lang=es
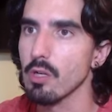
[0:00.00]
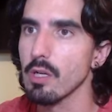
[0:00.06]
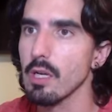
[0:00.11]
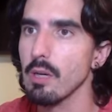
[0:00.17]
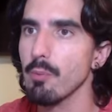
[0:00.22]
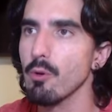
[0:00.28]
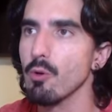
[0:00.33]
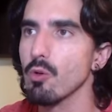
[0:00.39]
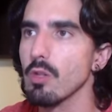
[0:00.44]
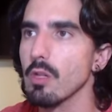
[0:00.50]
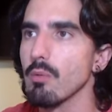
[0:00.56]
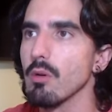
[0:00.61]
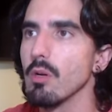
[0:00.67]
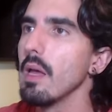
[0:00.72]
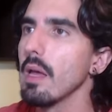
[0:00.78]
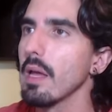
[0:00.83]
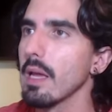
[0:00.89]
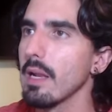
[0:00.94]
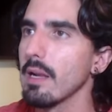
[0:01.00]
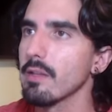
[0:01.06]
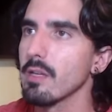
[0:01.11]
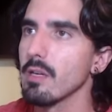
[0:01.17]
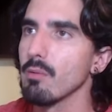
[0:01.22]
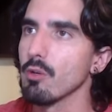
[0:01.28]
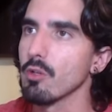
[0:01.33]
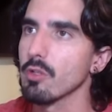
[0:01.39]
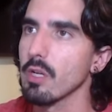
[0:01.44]
Y por último, el
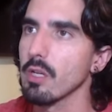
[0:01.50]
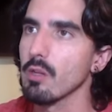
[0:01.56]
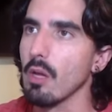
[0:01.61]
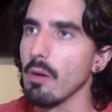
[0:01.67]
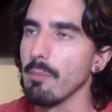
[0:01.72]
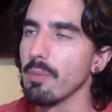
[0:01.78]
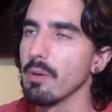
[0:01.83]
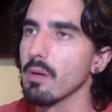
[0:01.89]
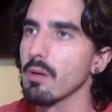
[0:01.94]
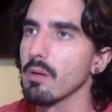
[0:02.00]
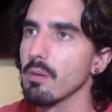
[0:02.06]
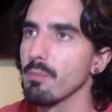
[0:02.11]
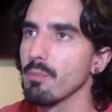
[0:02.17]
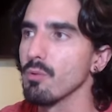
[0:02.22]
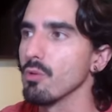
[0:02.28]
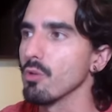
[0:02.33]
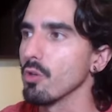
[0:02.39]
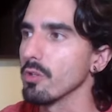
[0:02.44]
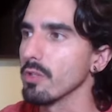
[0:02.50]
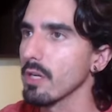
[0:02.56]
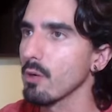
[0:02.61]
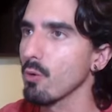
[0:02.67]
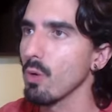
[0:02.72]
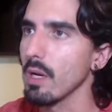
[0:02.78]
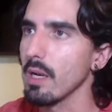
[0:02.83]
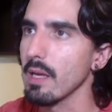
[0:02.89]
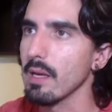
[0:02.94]
archivo setup
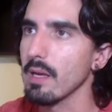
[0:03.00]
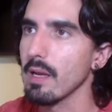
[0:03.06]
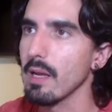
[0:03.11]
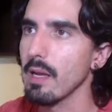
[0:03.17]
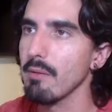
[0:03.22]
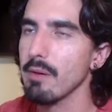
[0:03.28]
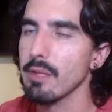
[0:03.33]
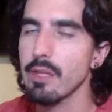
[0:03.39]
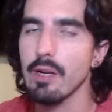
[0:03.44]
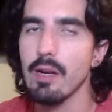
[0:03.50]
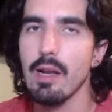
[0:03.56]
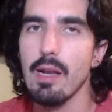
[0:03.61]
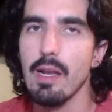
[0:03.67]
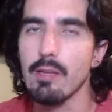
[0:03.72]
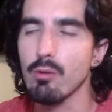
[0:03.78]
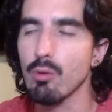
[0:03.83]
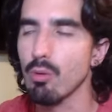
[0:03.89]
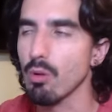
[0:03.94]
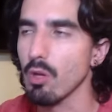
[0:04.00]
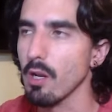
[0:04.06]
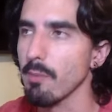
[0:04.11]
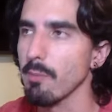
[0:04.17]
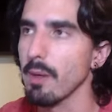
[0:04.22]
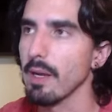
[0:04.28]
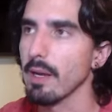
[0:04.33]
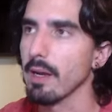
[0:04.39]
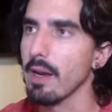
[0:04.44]
.sql que va a tener las instrucciones
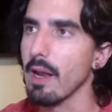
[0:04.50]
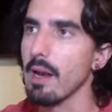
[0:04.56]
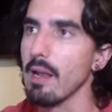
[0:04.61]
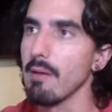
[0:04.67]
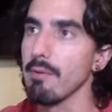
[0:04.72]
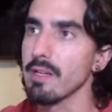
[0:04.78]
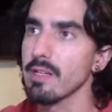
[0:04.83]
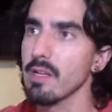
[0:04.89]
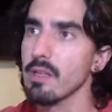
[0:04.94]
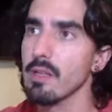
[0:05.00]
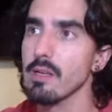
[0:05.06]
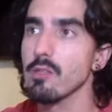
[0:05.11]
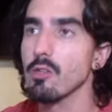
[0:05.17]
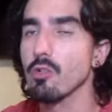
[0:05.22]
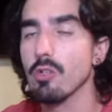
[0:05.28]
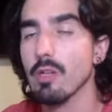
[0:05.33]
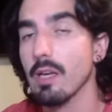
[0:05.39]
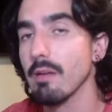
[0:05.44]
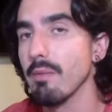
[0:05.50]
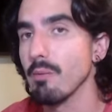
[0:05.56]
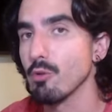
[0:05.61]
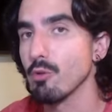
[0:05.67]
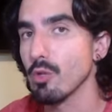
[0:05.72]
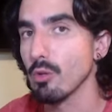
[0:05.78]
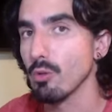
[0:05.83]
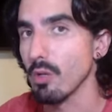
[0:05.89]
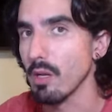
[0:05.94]
para crear la base de datos que
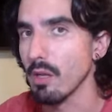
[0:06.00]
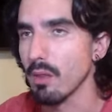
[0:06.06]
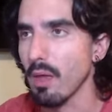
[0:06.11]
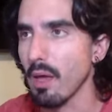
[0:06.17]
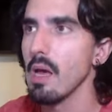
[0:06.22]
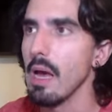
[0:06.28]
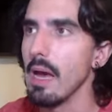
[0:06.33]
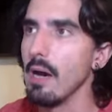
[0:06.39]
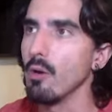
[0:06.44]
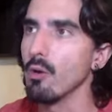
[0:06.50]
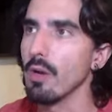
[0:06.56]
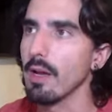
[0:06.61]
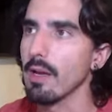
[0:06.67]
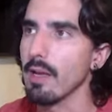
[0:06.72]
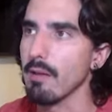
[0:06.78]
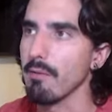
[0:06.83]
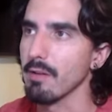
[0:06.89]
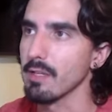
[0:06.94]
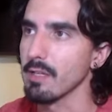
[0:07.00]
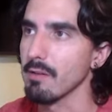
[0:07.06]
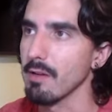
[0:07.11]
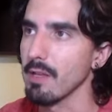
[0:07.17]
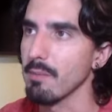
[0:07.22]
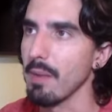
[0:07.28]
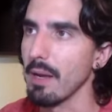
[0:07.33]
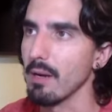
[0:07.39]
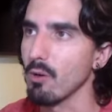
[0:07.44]
vamos a utilizar ahora que se va a
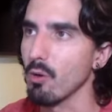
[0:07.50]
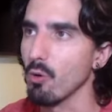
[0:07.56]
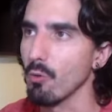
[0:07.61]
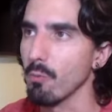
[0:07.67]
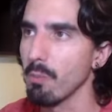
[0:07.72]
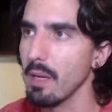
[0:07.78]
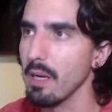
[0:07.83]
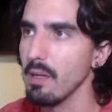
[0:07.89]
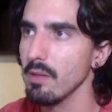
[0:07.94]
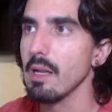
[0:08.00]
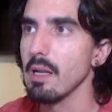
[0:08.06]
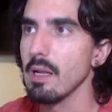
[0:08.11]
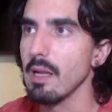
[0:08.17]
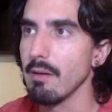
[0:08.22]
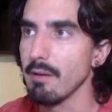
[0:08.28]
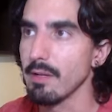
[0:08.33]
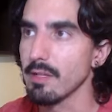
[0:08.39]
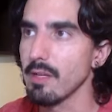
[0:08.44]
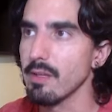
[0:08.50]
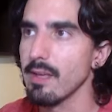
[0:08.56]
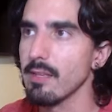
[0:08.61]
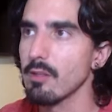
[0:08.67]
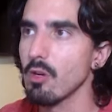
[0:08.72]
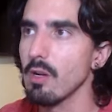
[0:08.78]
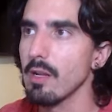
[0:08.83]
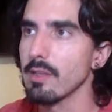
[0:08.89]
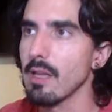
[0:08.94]
llamar code la base de
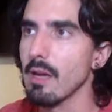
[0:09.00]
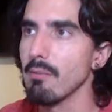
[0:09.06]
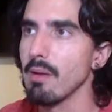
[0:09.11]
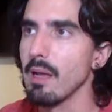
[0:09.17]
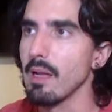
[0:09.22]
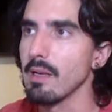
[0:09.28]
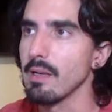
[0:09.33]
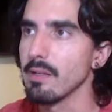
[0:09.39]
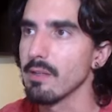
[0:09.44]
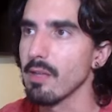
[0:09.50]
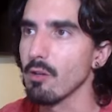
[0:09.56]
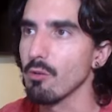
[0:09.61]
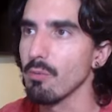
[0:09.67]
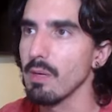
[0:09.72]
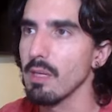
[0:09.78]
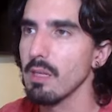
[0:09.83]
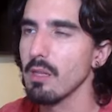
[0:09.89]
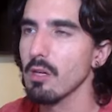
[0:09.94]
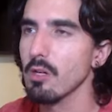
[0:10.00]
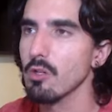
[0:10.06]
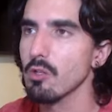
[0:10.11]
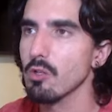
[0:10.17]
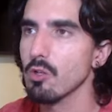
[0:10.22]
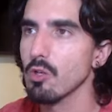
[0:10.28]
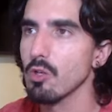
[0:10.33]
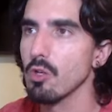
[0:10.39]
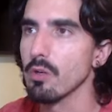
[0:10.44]
datos, la tabla listado vídeos
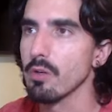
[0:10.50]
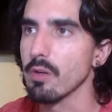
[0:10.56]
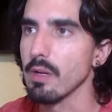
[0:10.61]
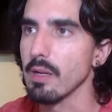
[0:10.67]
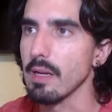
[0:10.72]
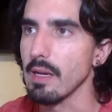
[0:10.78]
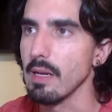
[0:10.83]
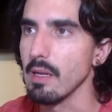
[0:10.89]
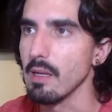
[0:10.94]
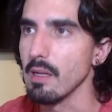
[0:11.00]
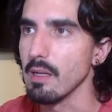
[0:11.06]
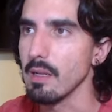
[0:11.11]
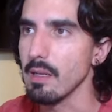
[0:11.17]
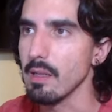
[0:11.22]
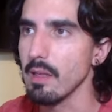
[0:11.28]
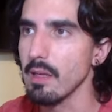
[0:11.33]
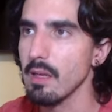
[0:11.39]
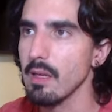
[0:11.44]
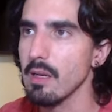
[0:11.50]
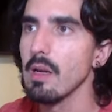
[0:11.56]
con el id,